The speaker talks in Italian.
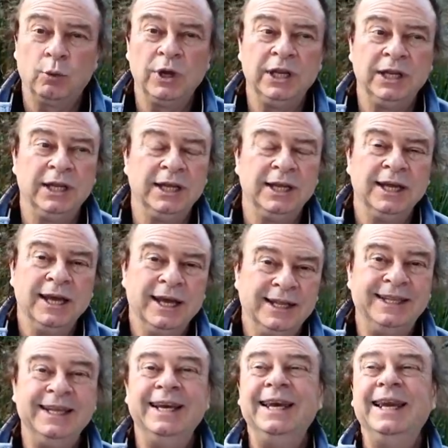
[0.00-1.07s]
quindi
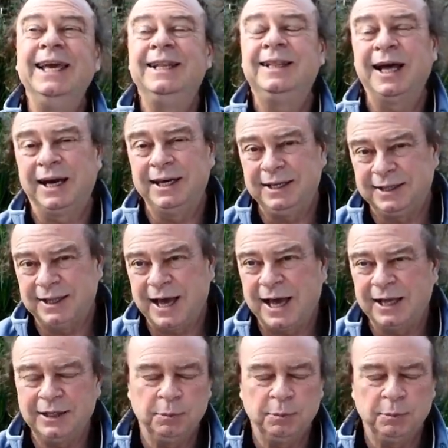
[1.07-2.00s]
di letalità,